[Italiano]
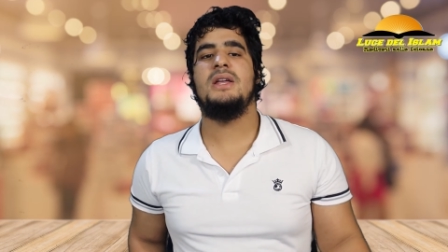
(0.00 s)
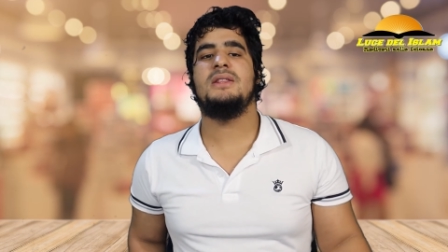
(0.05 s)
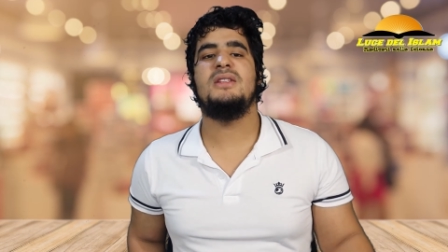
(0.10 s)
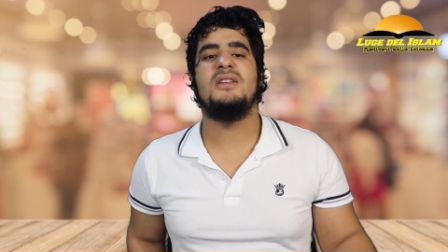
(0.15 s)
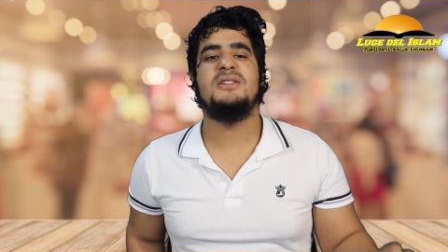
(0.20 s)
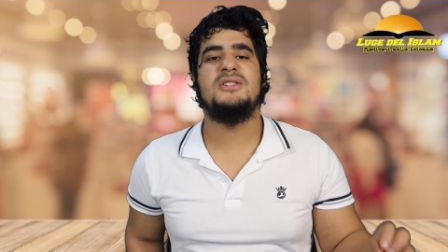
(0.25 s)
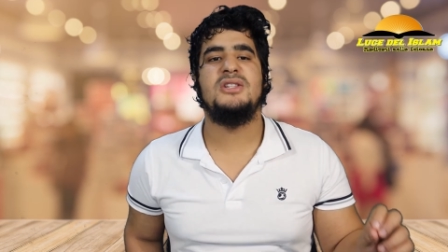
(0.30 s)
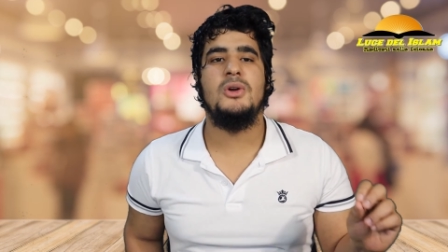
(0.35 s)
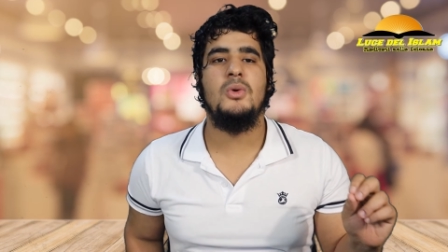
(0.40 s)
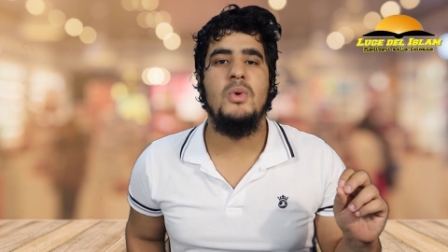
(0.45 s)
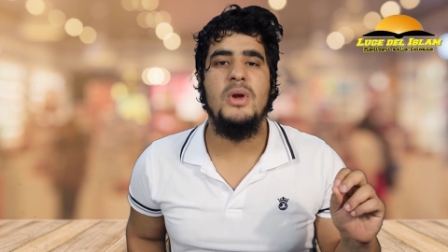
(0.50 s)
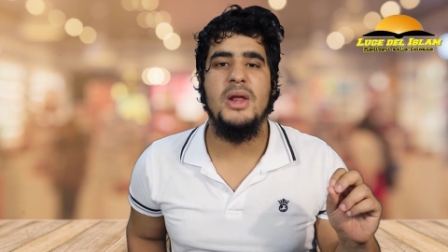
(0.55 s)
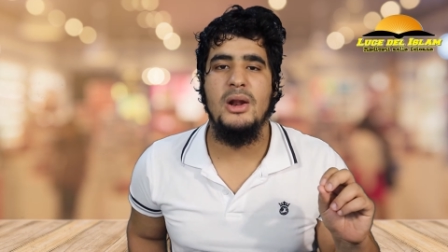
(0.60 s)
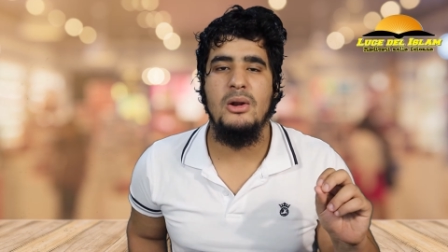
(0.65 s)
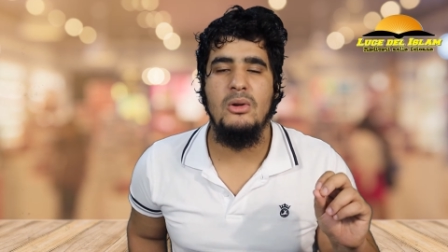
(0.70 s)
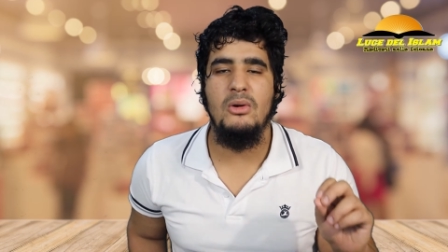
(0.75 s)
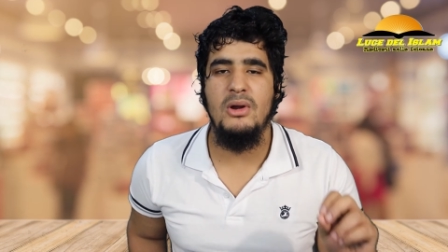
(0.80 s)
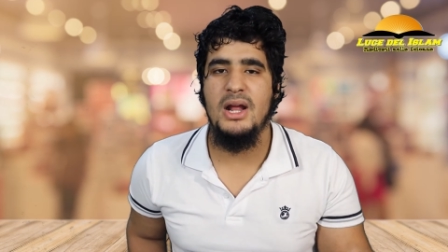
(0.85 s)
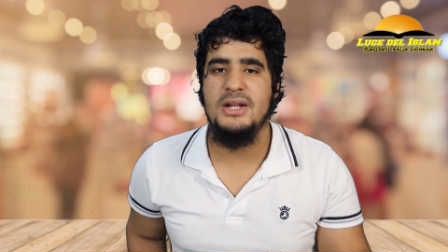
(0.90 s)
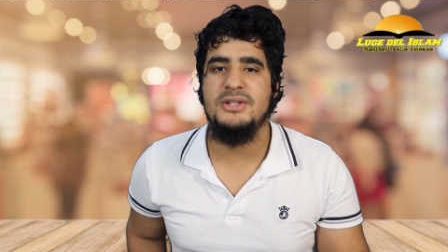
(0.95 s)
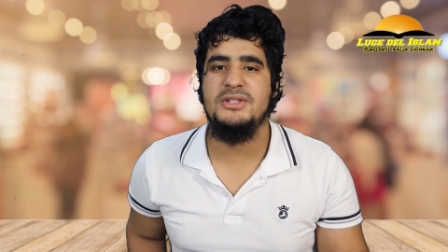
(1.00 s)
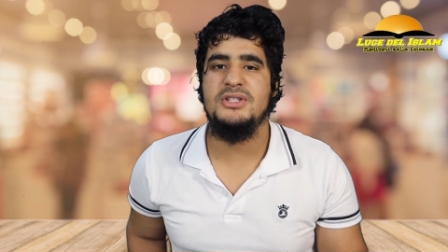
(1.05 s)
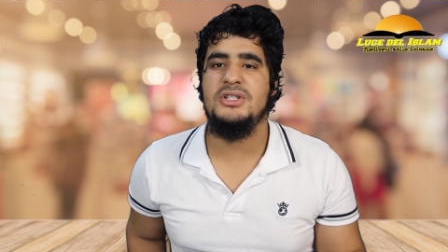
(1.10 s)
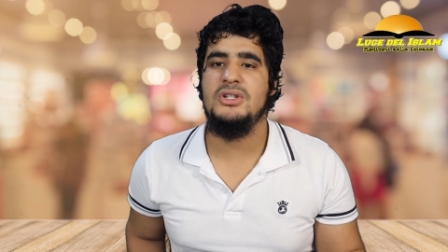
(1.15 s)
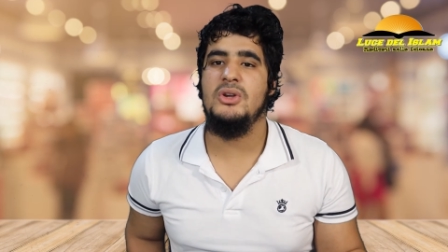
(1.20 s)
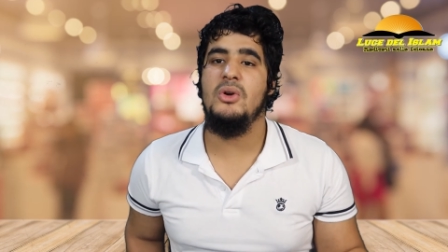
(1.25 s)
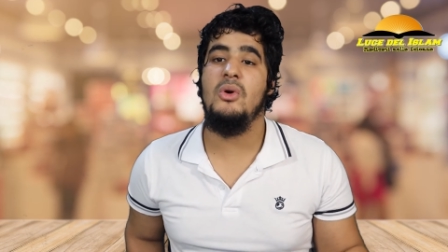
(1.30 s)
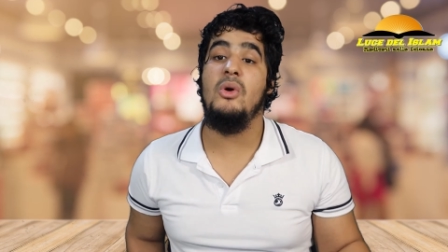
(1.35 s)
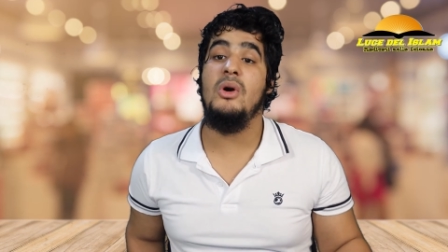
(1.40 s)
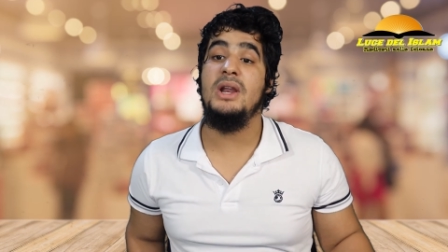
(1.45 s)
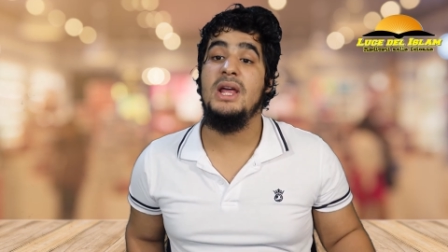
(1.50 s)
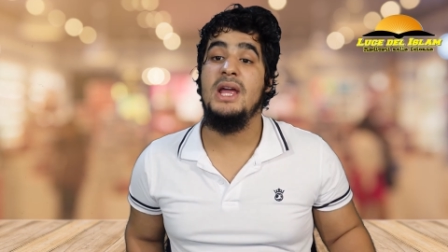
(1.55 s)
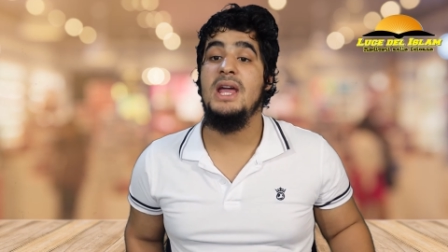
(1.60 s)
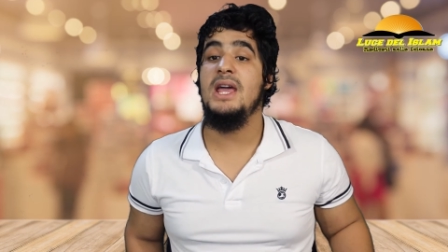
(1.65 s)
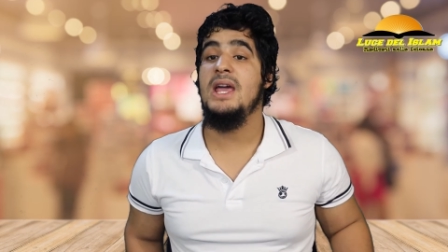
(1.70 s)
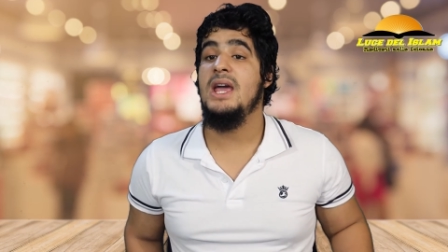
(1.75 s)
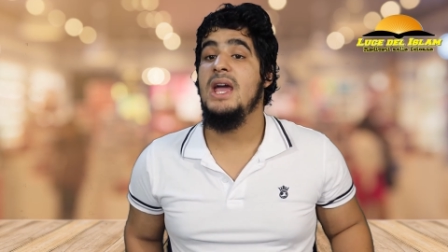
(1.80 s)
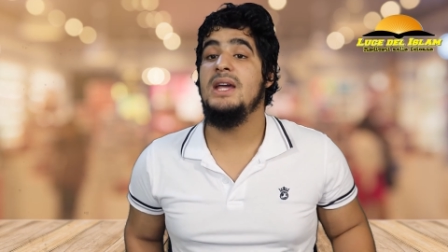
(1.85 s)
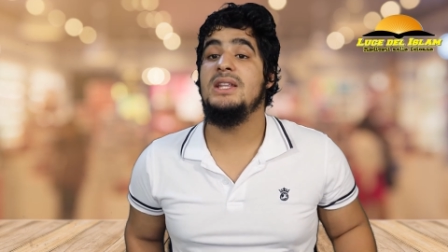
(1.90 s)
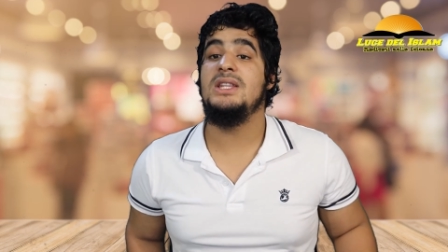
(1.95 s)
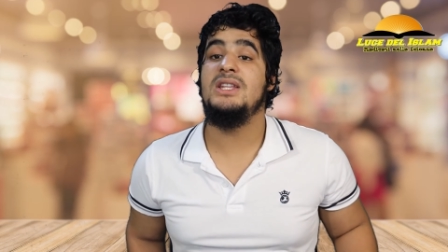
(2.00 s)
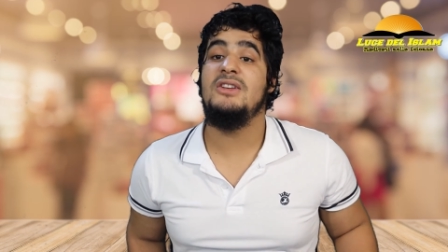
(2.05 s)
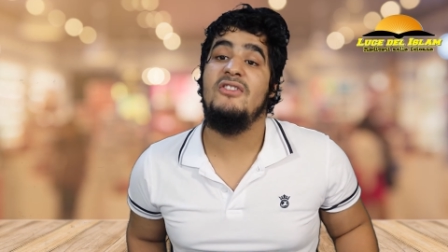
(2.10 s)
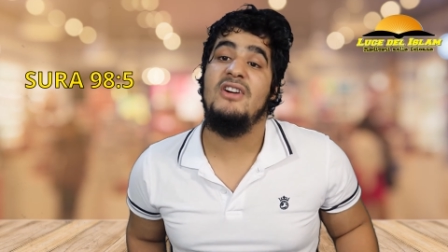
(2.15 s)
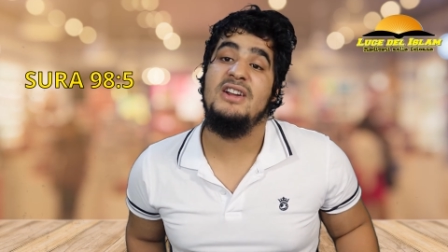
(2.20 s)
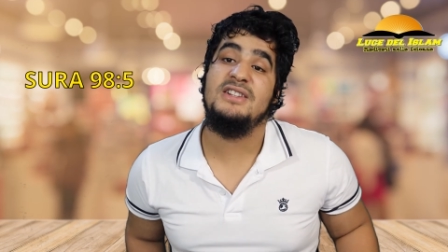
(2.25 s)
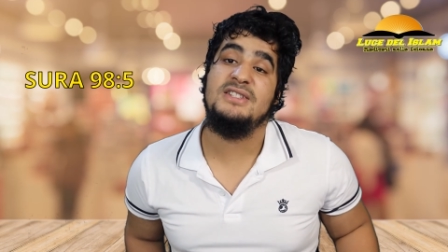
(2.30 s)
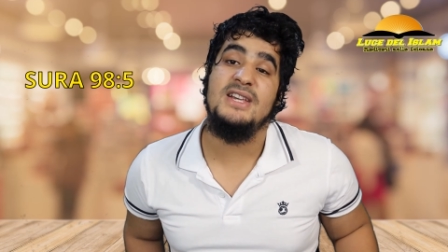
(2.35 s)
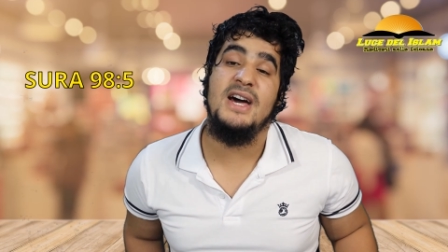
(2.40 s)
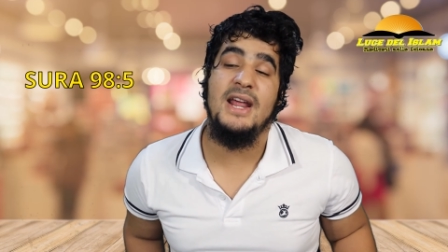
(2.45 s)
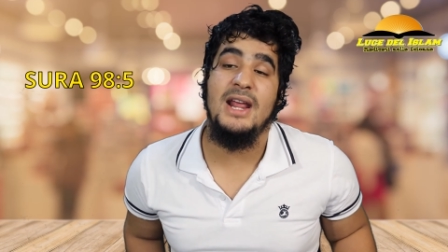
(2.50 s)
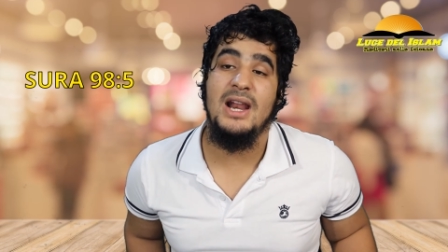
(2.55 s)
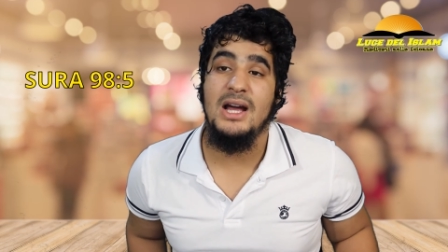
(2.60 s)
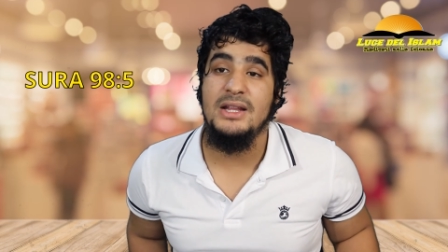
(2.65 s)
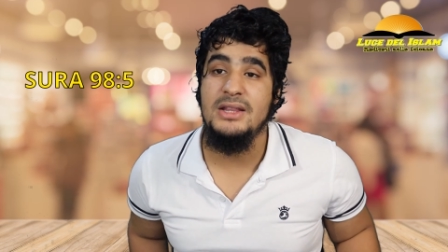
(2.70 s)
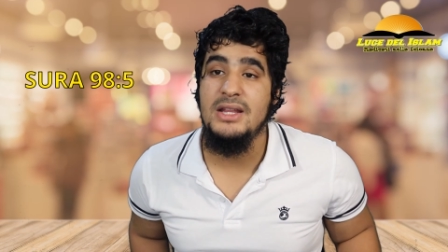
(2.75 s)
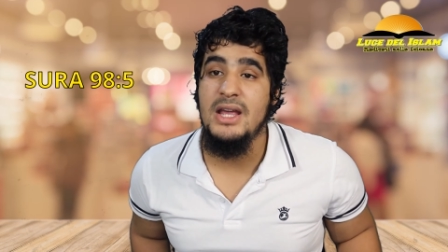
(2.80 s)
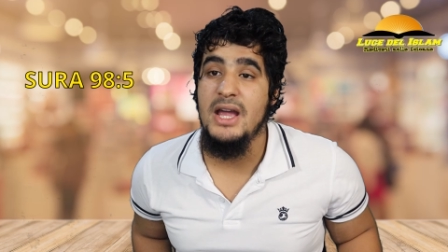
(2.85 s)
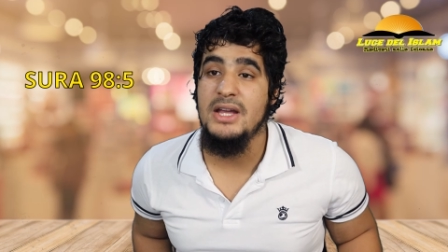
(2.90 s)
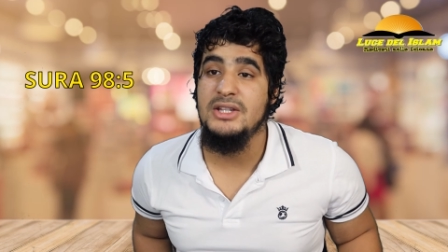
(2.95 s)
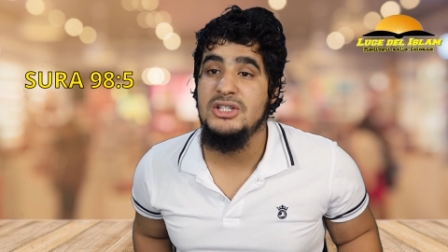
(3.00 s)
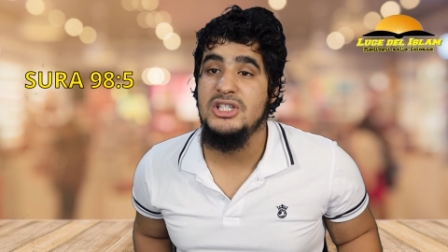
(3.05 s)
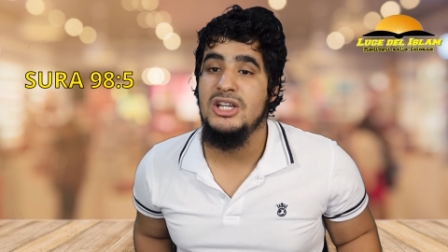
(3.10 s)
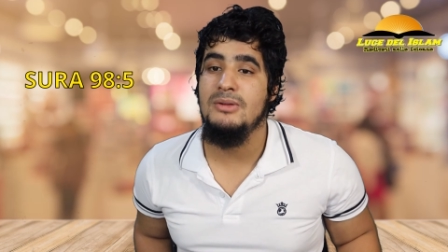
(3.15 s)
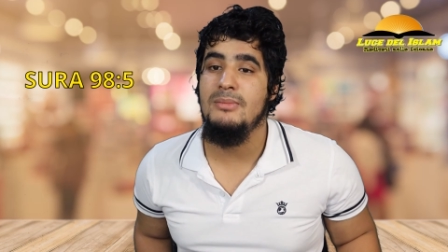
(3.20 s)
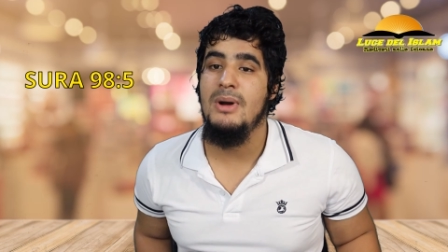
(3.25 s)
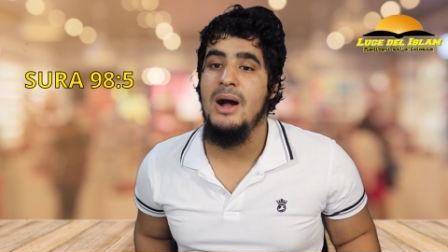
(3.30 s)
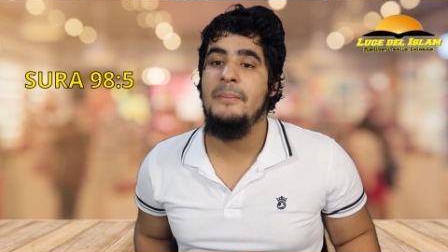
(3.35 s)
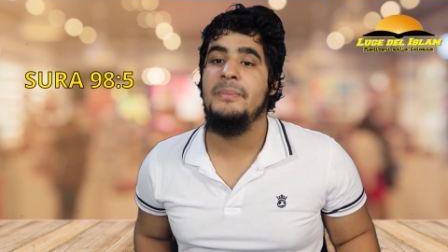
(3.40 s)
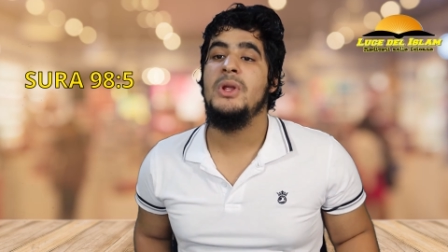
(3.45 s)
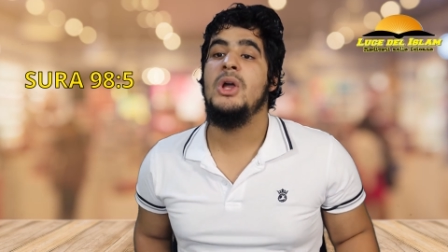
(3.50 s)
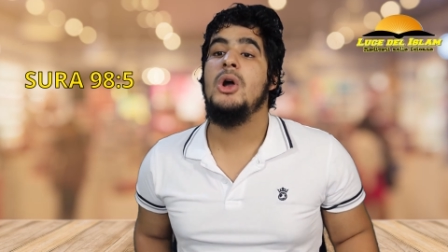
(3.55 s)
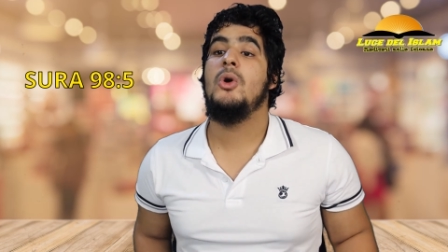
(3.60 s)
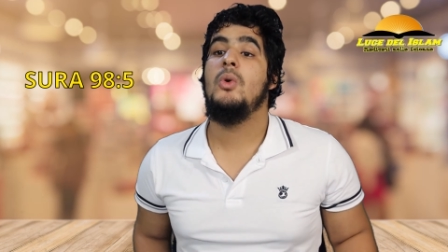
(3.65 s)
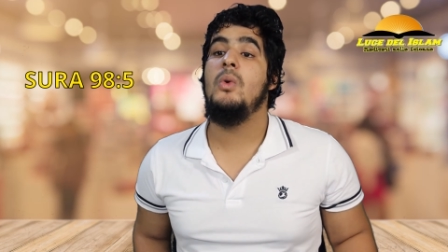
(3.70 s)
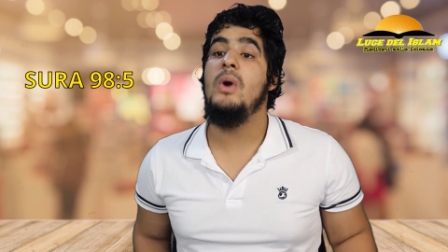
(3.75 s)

di eseguire l'orazione e di versare la decima,